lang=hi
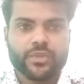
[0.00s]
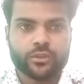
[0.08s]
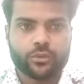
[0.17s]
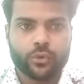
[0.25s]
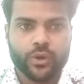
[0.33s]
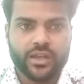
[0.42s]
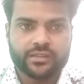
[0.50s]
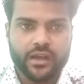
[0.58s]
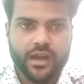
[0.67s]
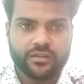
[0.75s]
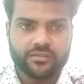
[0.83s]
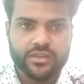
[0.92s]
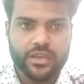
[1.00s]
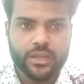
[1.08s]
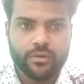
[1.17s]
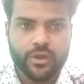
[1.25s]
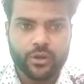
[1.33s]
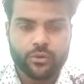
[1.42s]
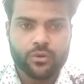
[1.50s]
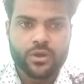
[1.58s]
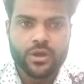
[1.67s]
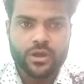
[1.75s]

में थोड़ा सा ऑक्सीजन लेवल को